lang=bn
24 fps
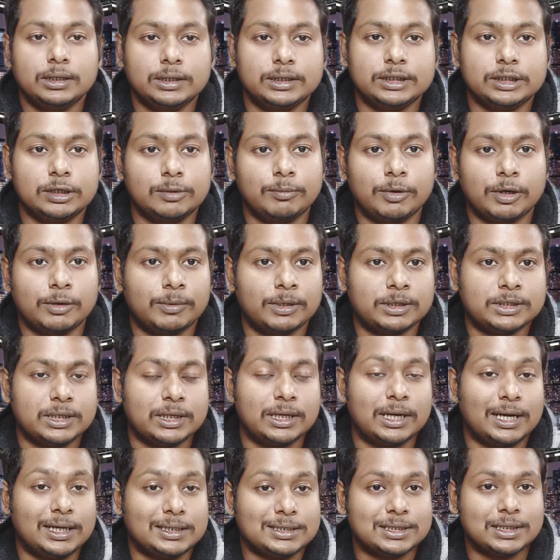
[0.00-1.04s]
ডিসেম্বর মাসের
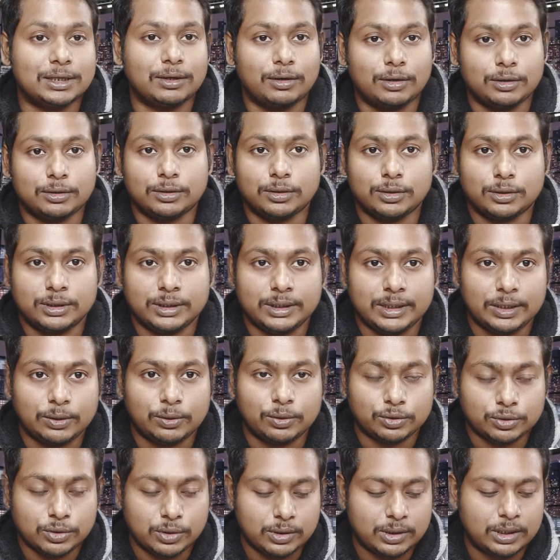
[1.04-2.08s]
লাস্টে হয়তো ডিএ
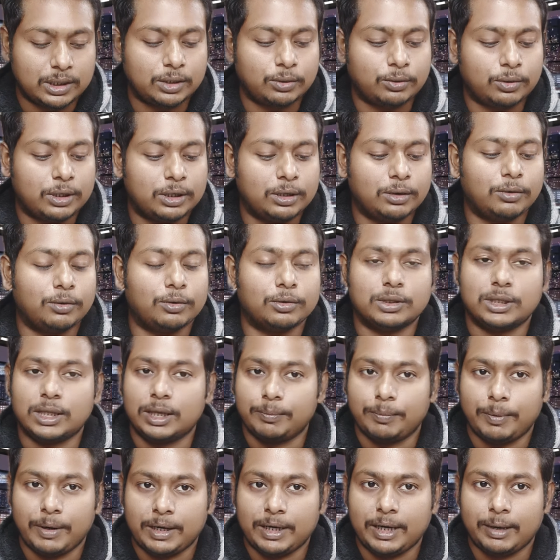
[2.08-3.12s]
ঘোষণা হলেও হতে
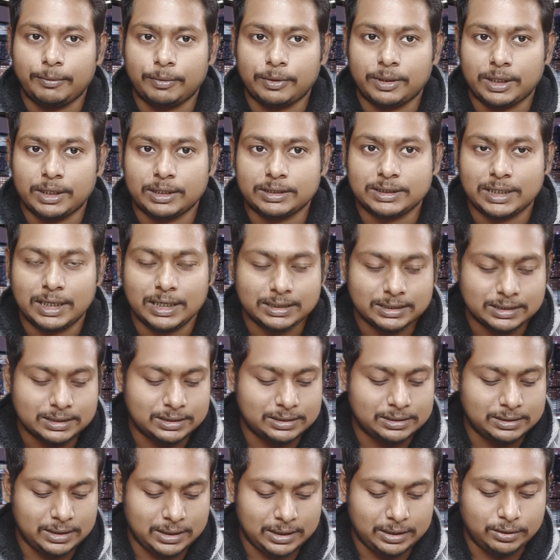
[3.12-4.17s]
পারে এমনটাই চান্স
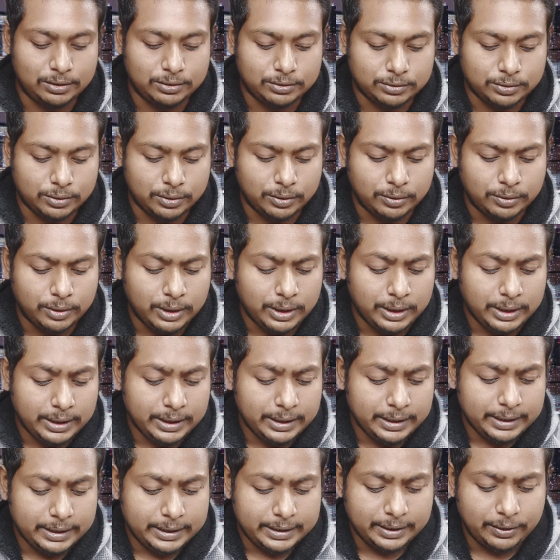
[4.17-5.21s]
ছিল তো
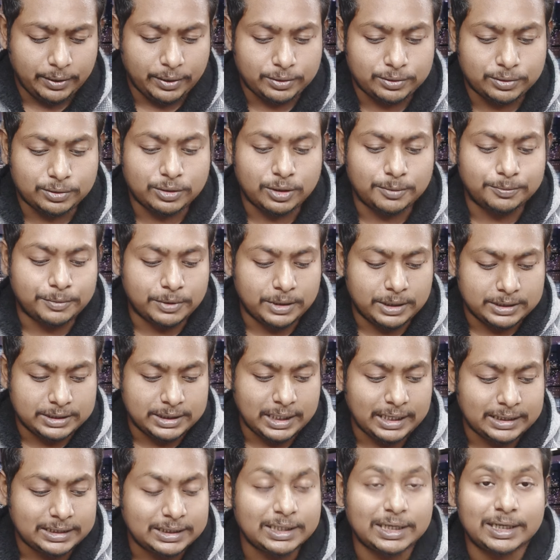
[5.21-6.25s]
এটা অর্থ দপ্তরের
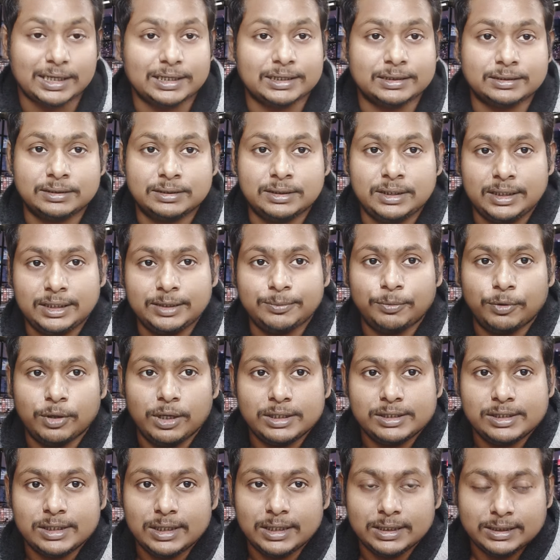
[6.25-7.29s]
যে আধিকারিক যিনি
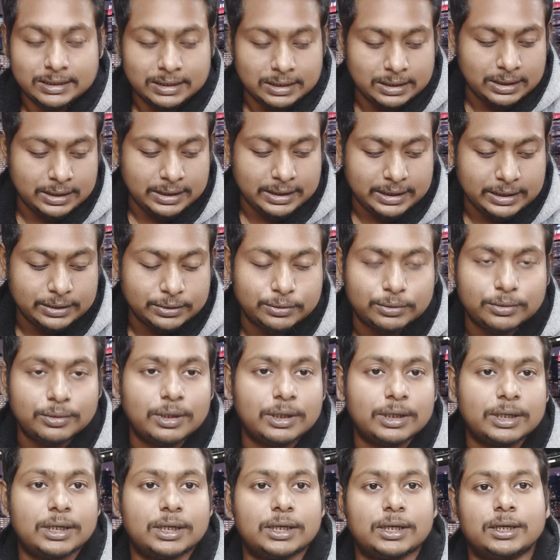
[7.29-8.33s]
বলেছিলেন তিনি কিন্তু
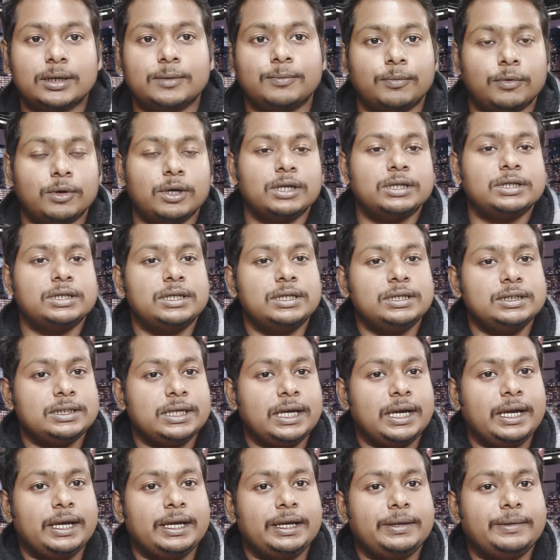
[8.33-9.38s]
এটা বলেছিলেন
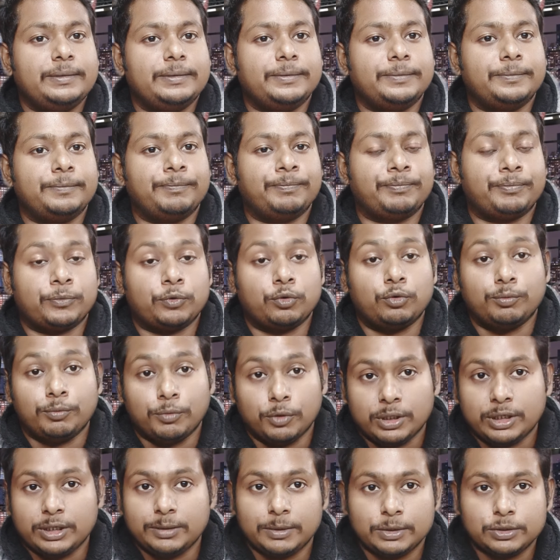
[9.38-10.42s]
যে
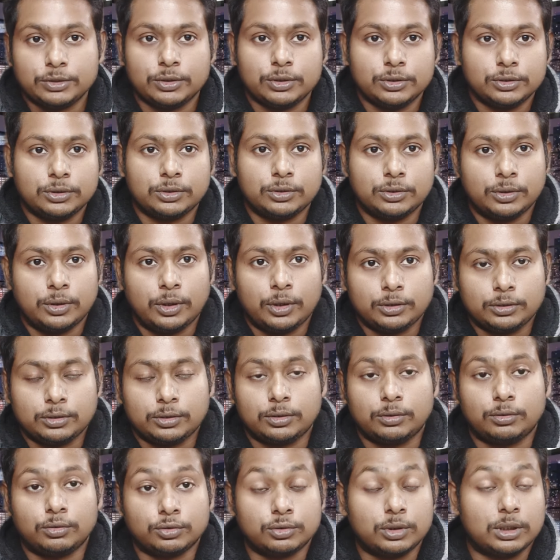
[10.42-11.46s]
উপনির্বাচনের জন্য হয়তো
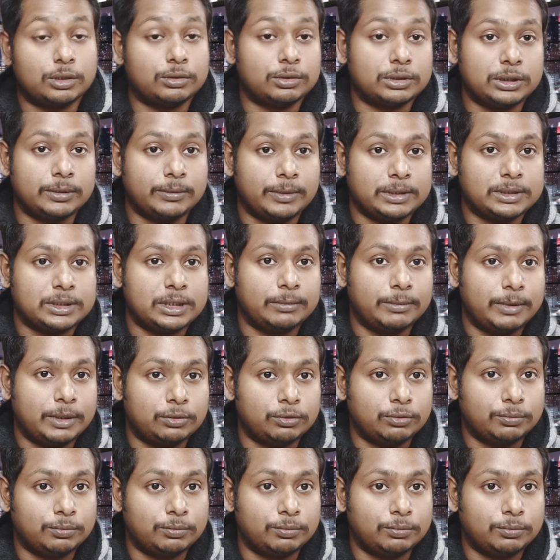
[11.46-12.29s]
ঘোষণা করতে পারছে না বাট